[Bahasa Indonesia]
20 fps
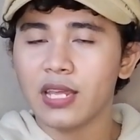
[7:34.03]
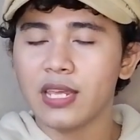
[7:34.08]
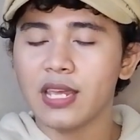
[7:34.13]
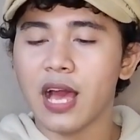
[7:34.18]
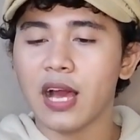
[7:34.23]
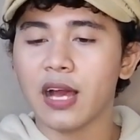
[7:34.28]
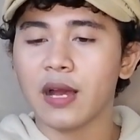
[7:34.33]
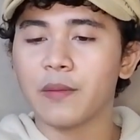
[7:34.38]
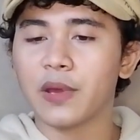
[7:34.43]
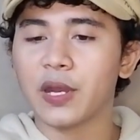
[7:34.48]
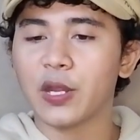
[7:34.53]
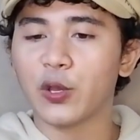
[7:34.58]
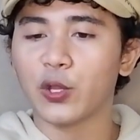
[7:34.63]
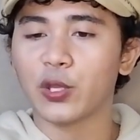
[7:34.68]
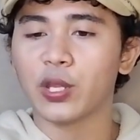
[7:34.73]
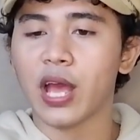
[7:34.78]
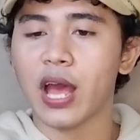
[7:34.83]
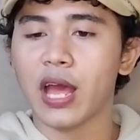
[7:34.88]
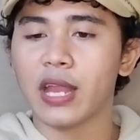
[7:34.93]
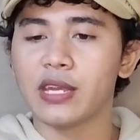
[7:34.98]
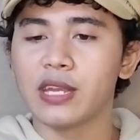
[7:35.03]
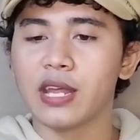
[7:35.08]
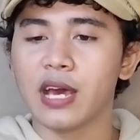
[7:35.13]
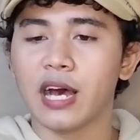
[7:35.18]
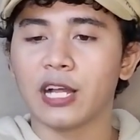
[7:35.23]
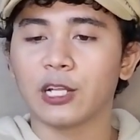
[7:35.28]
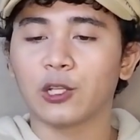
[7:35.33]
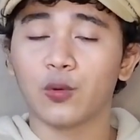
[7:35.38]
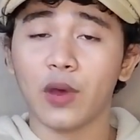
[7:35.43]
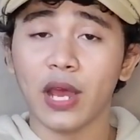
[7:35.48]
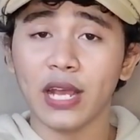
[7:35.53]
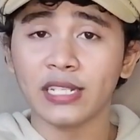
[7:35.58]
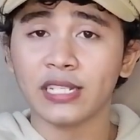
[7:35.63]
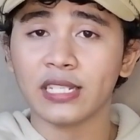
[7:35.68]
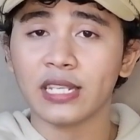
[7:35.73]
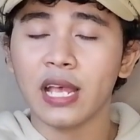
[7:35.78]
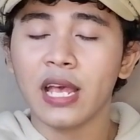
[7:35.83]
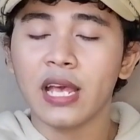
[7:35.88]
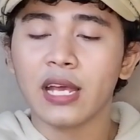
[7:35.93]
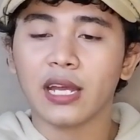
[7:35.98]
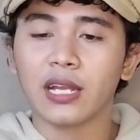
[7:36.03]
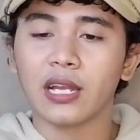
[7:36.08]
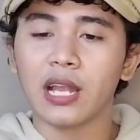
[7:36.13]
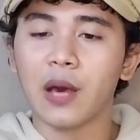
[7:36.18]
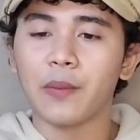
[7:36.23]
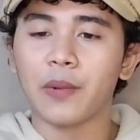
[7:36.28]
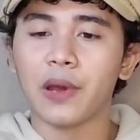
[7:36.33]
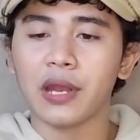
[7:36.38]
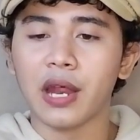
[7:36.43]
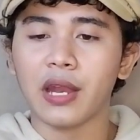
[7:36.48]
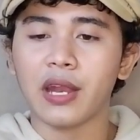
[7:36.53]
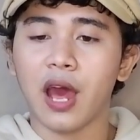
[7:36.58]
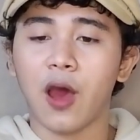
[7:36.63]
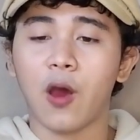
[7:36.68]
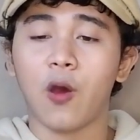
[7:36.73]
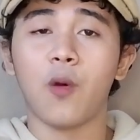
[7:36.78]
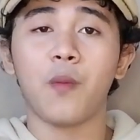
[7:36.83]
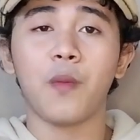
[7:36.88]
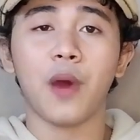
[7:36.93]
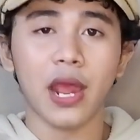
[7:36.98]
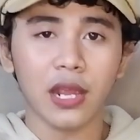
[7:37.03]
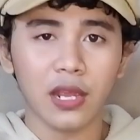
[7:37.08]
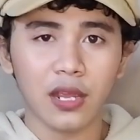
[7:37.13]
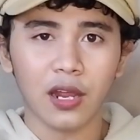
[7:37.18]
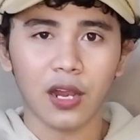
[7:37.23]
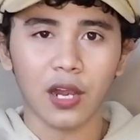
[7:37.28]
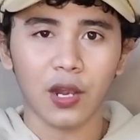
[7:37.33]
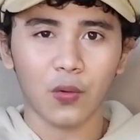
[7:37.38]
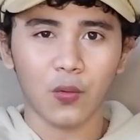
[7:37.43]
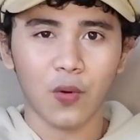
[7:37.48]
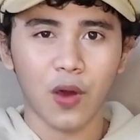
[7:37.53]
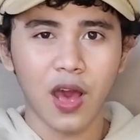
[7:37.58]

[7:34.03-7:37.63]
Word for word: yang berikutnya ada Twice, kedelapan ada Oh My Girl.